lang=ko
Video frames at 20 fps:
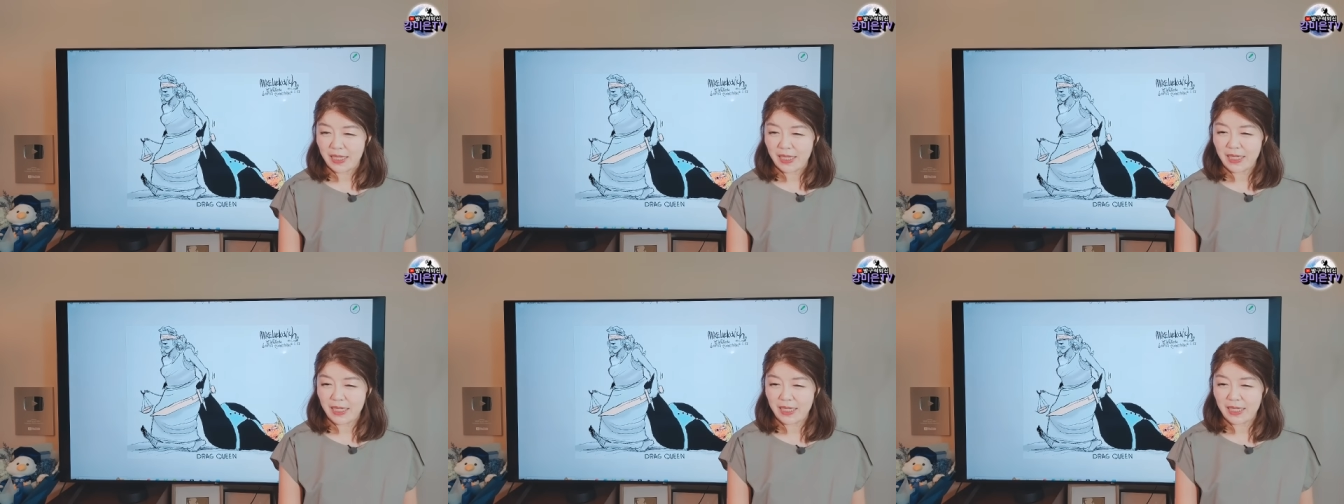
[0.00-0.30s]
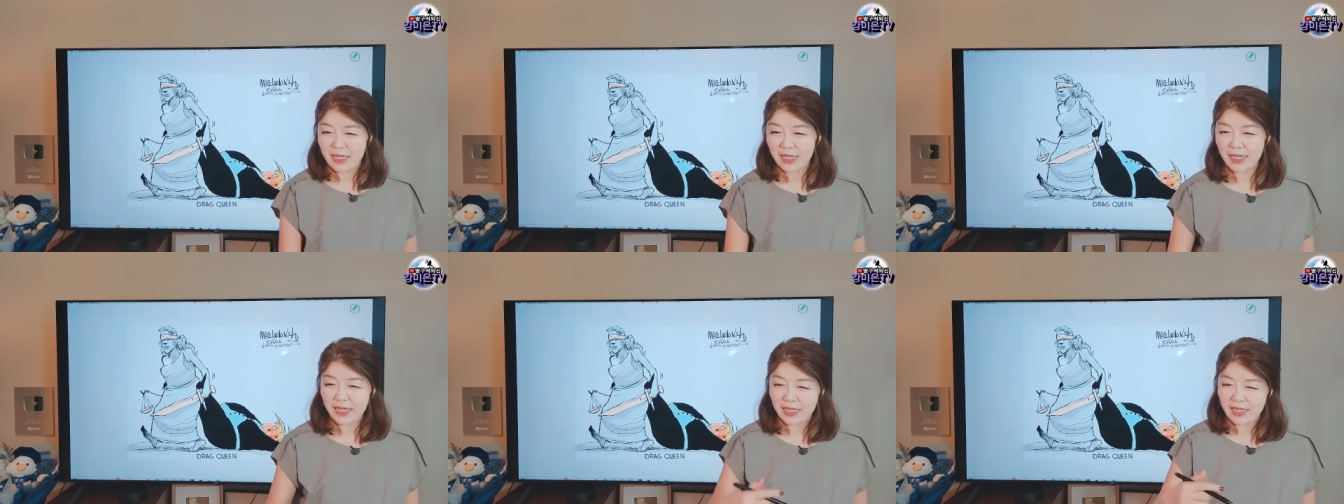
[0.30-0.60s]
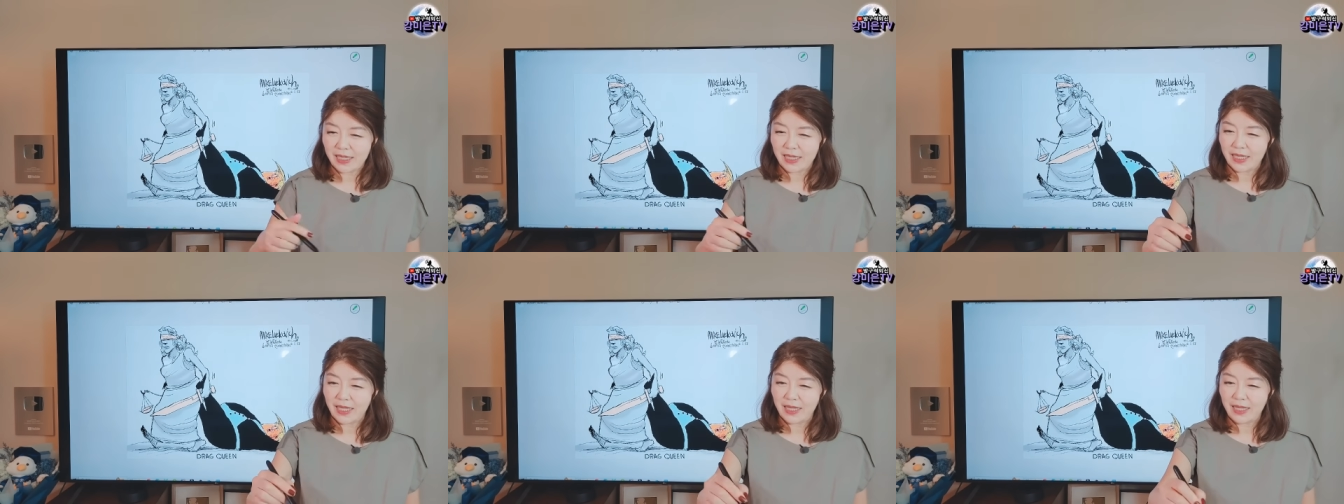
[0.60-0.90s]
이
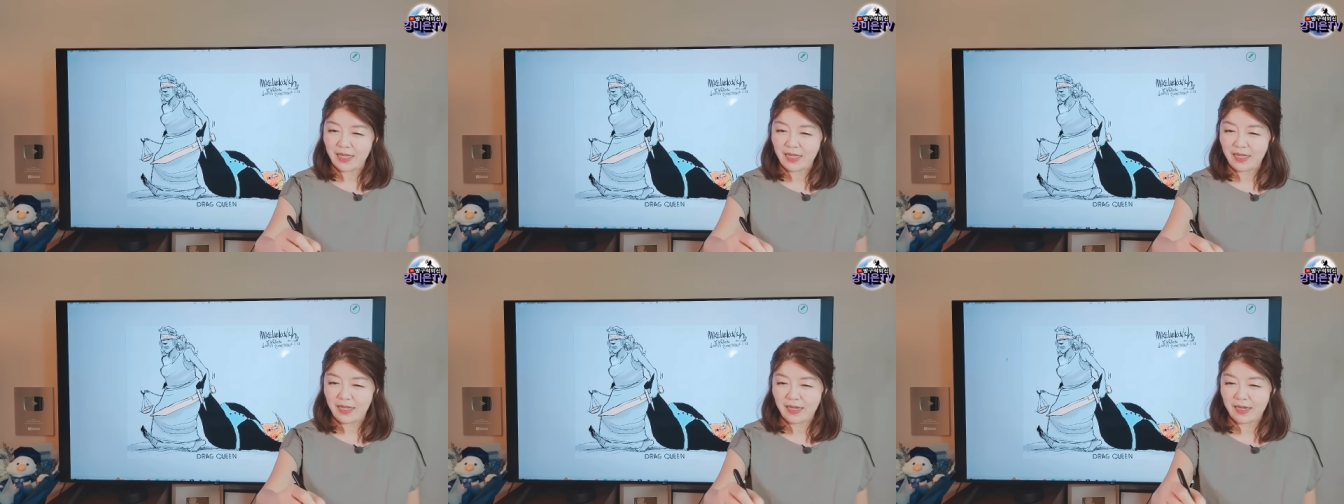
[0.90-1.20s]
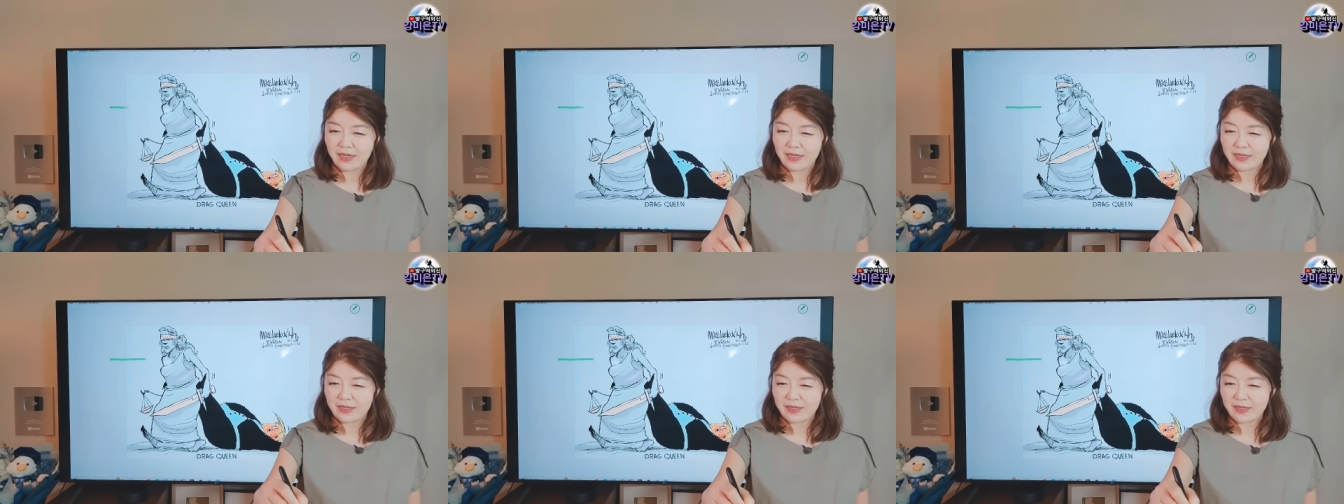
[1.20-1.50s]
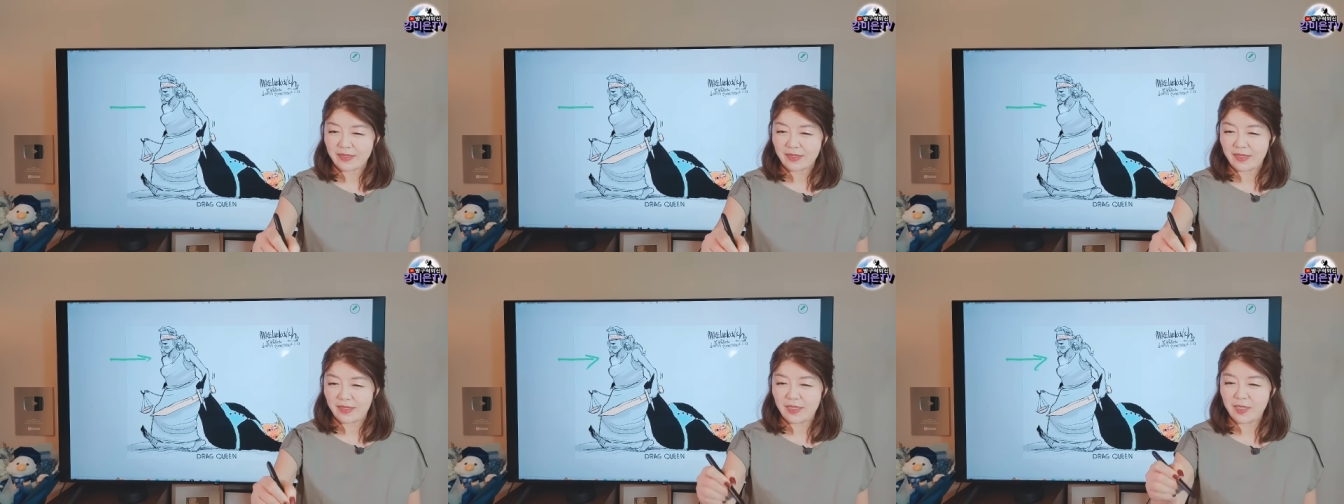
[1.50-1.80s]

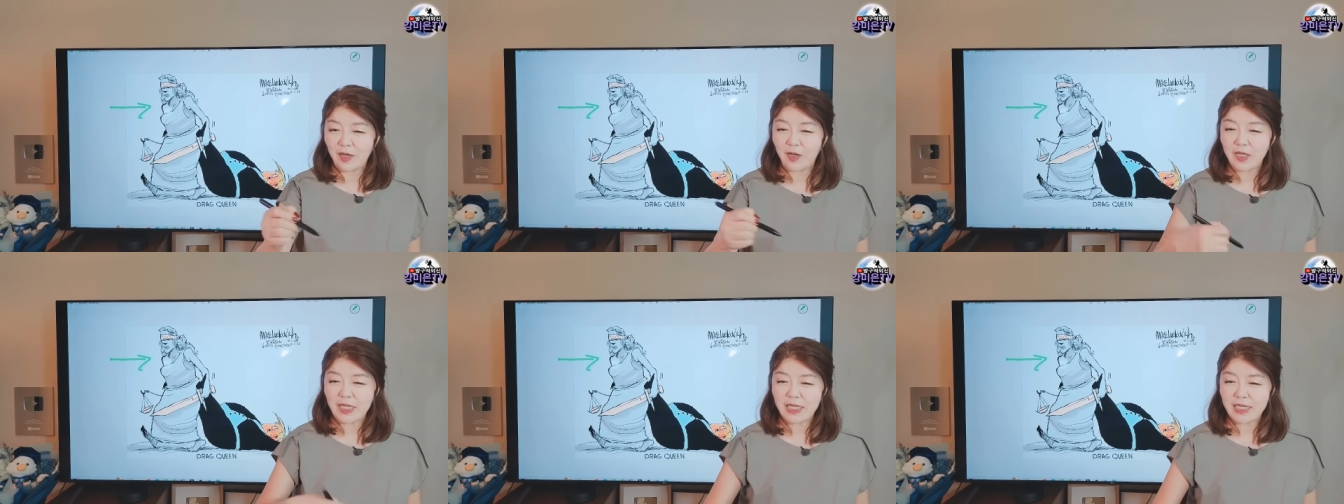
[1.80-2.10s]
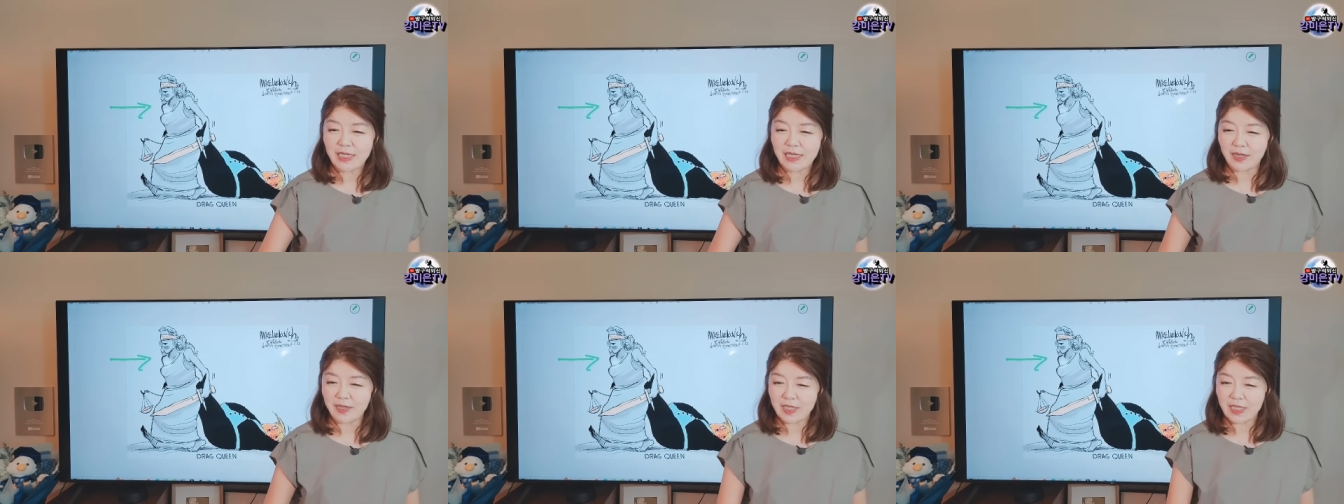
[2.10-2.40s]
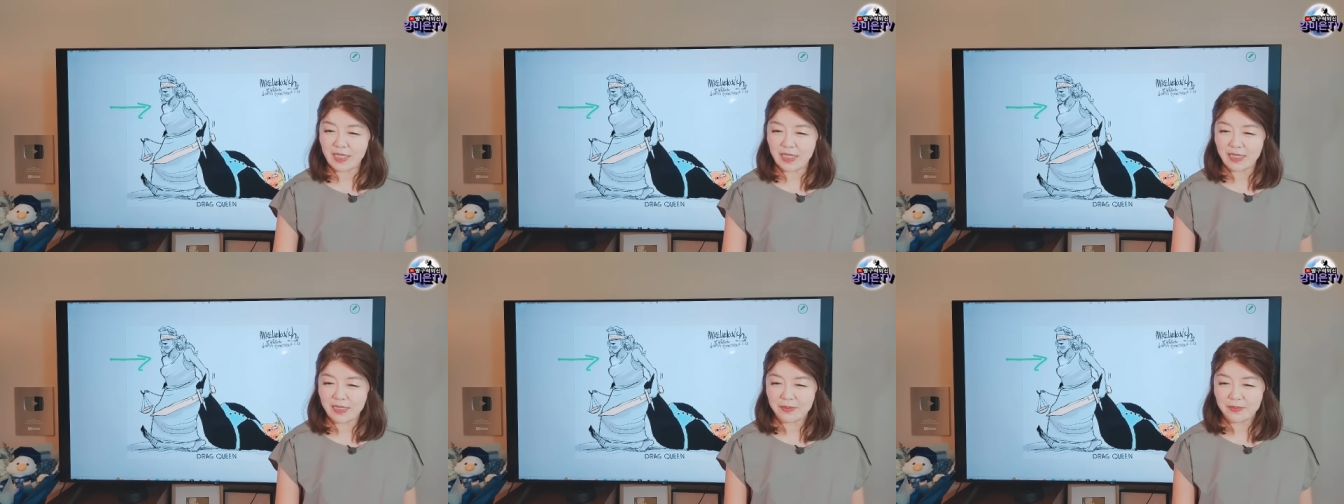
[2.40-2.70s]
정의의
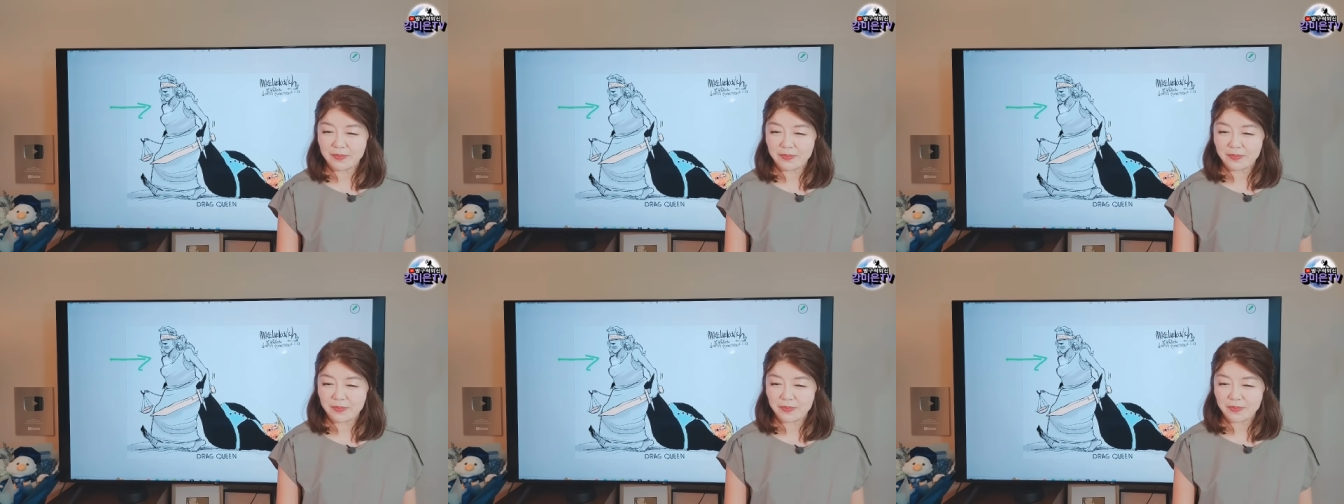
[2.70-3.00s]
여신,